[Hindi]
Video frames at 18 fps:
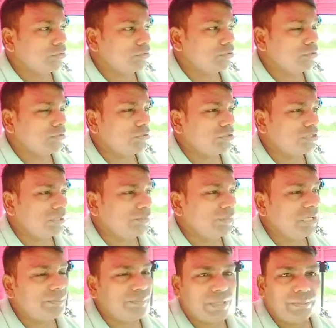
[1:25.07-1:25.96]
तो
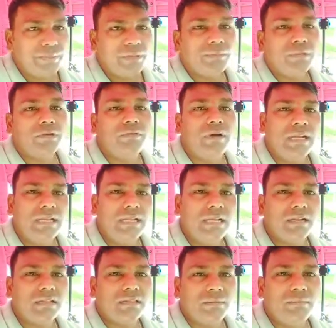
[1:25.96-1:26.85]
जब मैंने परमिट बनवा
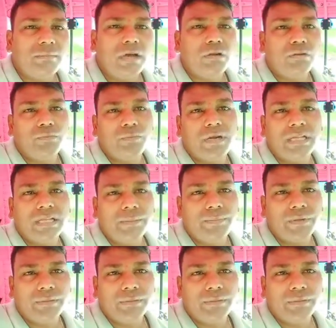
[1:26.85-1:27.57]
लिया ना तब मालूम पड़ा कि